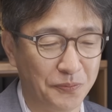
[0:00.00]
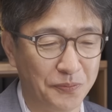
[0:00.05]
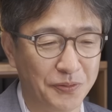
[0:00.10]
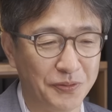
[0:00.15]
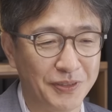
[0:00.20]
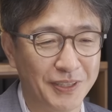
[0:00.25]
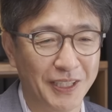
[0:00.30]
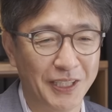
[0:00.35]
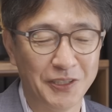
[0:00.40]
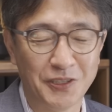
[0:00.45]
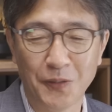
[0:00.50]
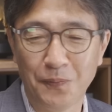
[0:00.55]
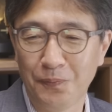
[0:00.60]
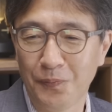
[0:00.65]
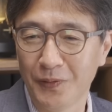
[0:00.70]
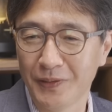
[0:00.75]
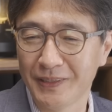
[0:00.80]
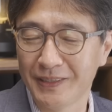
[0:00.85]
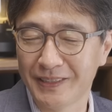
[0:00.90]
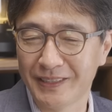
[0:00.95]
부자의 첫
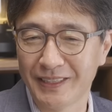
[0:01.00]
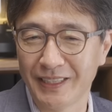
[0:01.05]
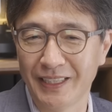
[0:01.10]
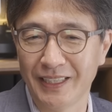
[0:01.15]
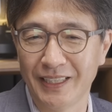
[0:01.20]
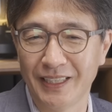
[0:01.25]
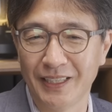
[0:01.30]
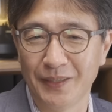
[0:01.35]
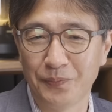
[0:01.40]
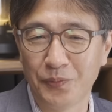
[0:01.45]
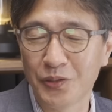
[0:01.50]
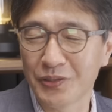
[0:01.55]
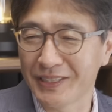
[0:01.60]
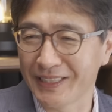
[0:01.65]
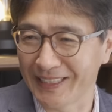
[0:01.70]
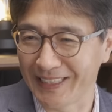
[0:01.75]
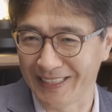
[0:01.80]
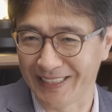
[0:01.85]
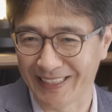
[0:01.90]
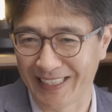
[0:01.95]
번째
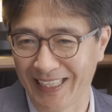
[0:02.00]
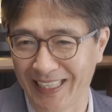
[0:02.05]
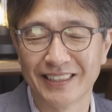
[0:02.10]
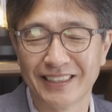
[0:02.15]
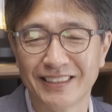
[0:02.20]
표식이 있다.